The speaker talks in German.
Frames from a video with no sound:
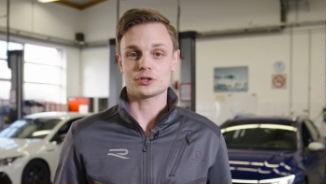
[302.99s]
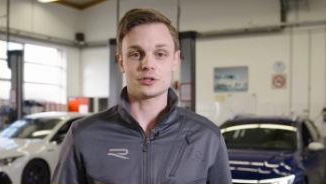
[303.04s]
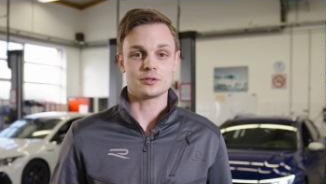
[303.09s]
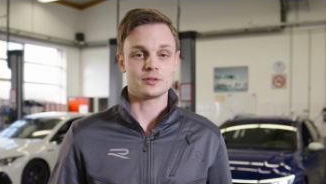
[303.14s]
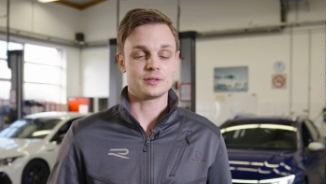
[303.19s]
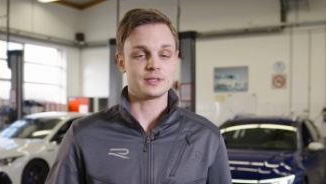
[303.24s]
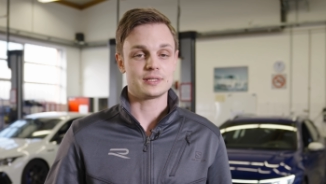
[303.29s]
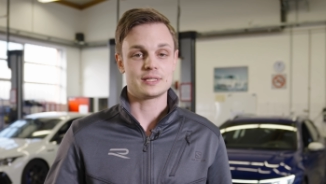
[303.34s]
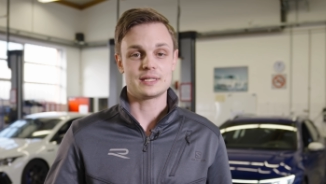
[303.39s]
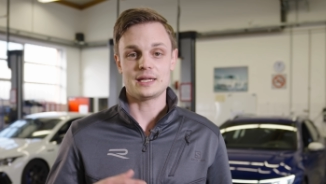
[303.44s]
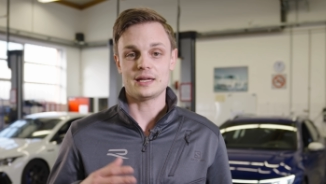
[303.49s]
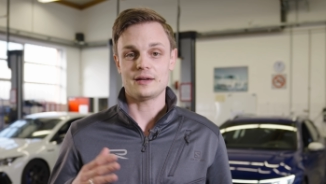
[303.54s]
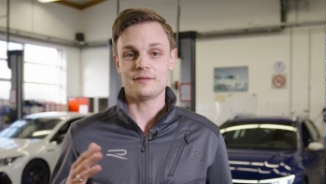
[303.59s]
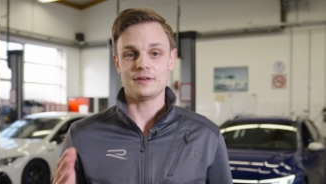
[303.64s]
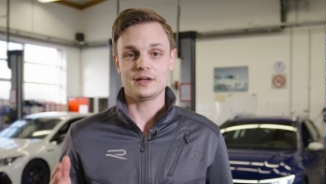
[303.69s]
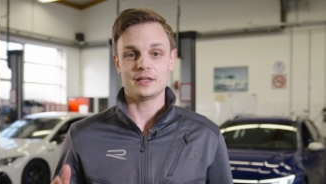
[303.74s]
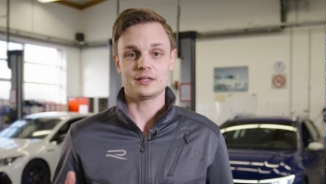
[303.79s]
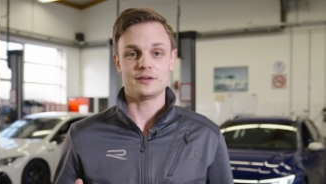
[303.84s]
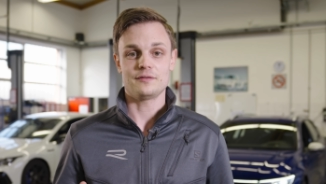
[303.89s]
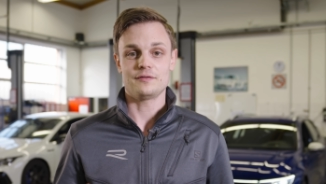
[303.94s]
schon sehr
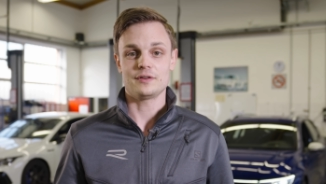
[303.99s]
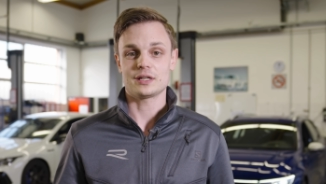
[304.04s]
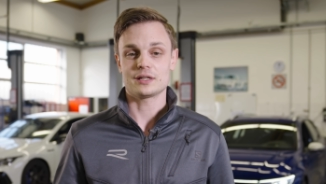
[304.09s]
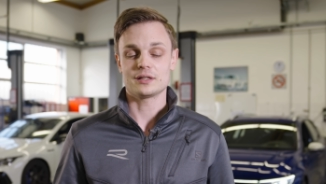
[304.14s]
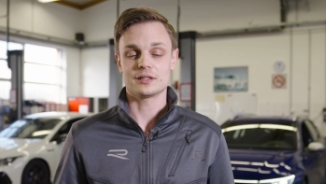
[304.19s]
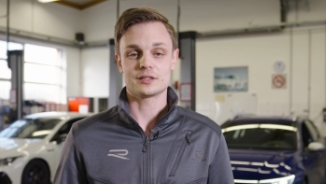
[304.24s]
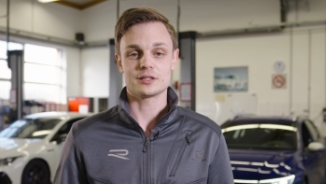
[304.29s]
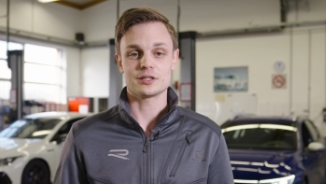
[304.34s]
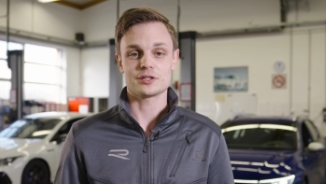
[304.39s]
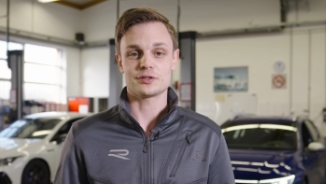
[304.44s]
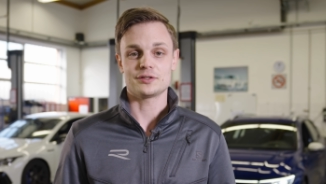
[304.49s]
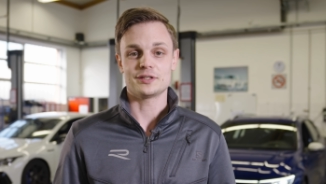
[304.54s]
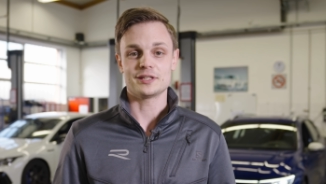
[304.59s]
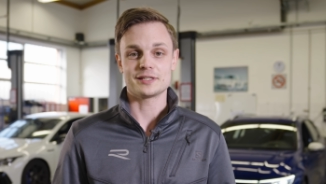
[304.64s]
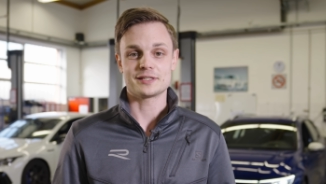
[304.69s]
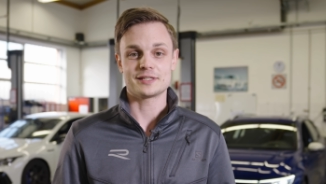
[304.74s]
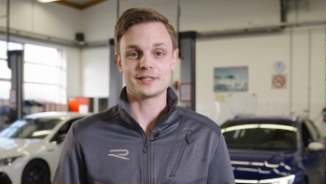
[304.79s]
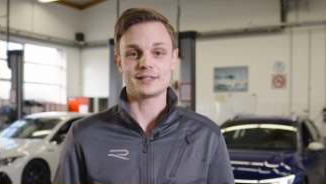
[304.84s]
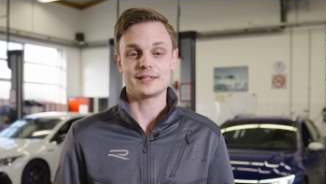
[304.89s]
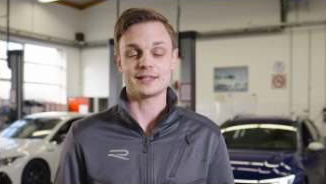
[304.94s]
weit entwickelt ist und
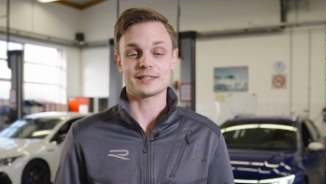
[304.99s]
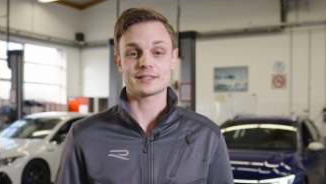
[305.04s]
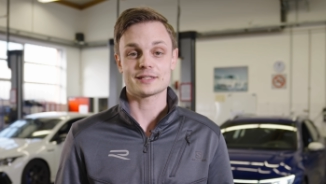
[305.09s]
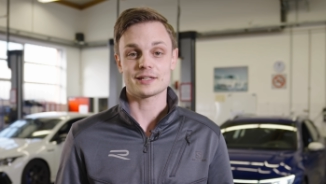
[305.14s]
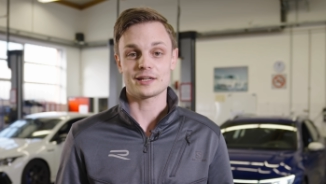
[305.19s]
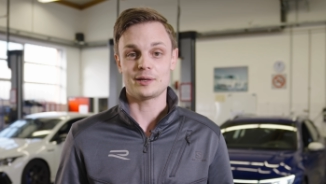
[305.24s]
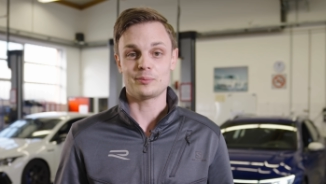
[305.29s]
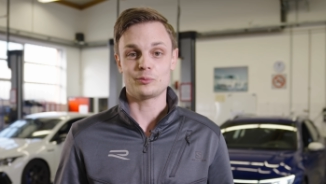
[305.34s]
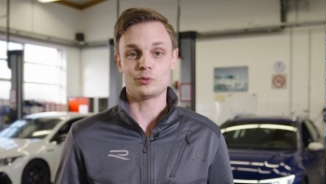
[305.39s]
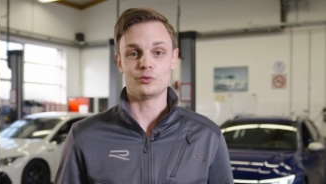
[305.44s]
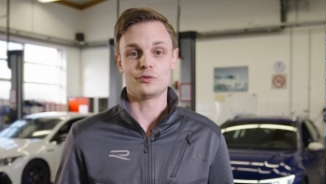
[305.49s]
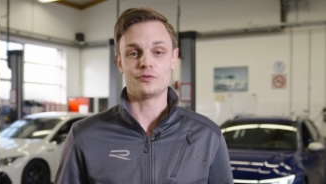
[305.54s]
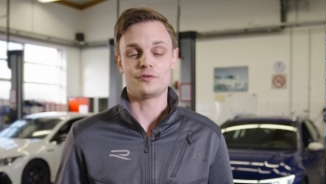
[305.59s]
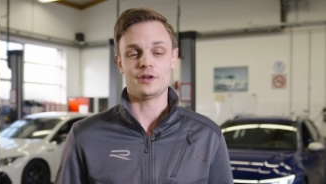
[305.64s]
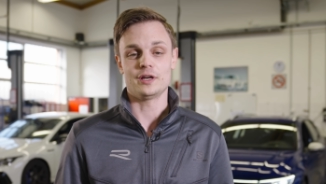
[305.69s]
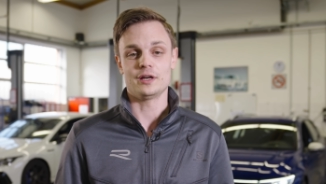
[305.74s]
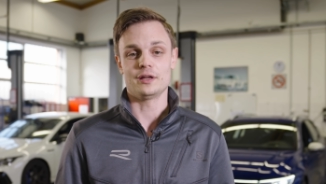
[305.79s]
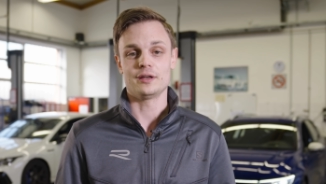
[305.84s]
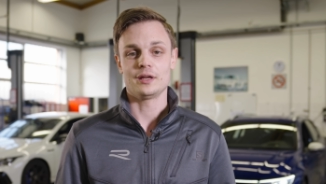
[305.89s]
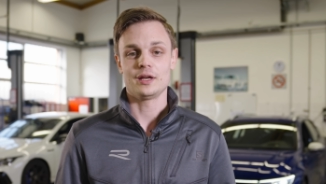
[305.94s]
dass es sich extrem gut
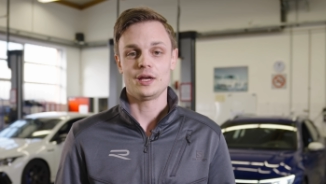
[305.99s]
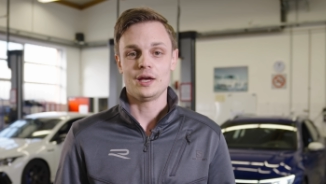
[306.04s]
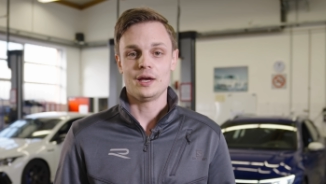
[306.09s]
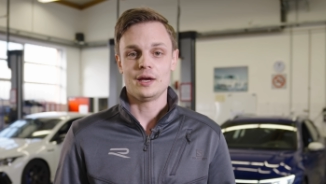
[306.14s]
fährt.